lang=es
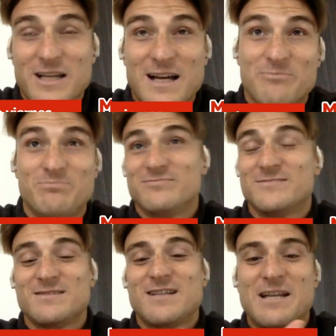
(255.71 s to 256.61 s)
ya
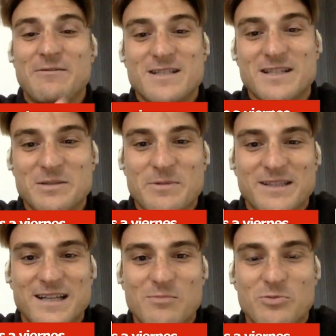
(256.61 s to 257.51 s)
a nivel
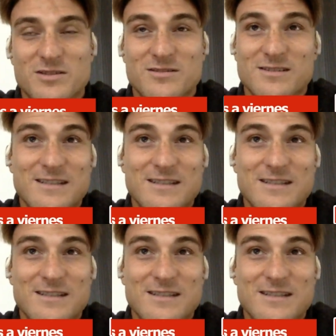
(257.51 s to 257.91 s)
sentimental, pues